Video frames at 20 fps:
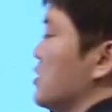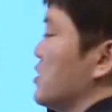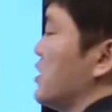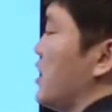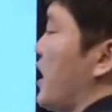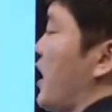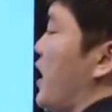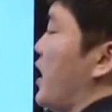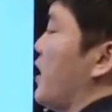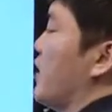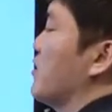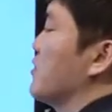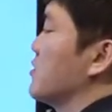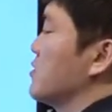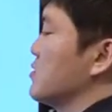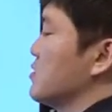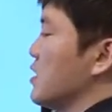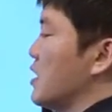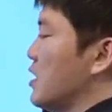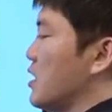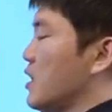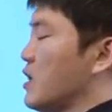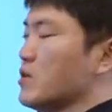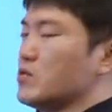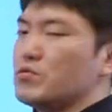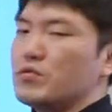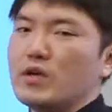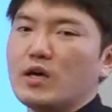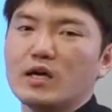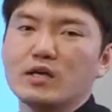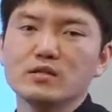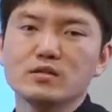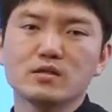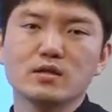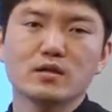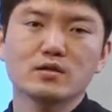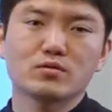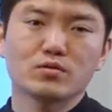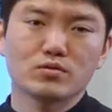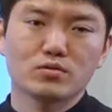a day. 자, 하루에
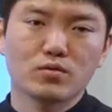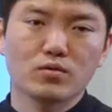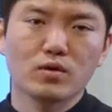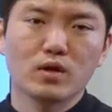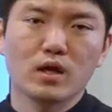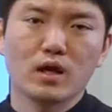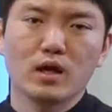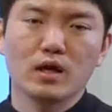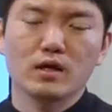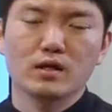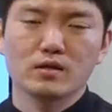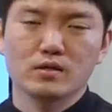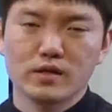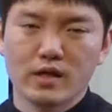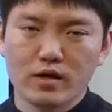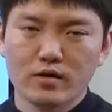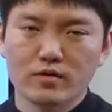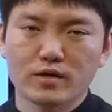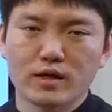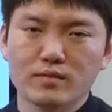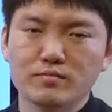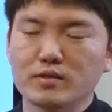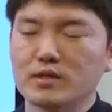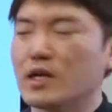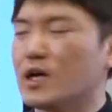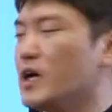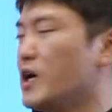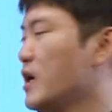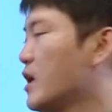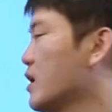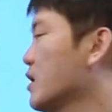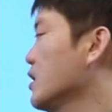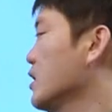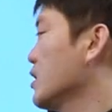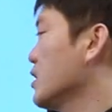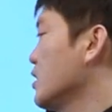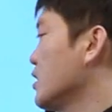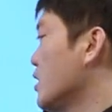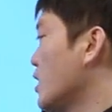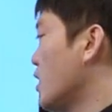1시간 정도 사용을 합니다.
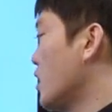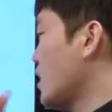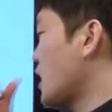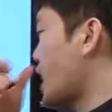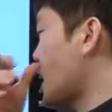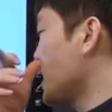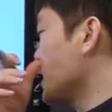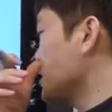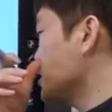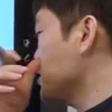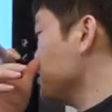Uh, I